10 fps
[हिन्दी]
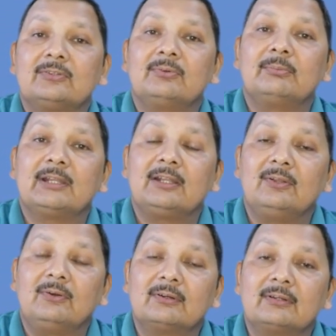जो हमारा
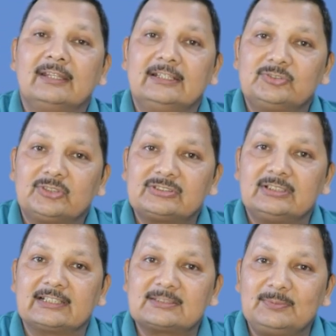लॉन्ग
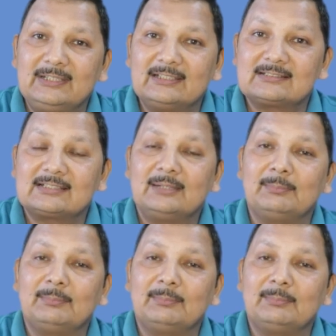एजुकेशनल एक्सपीरियंस है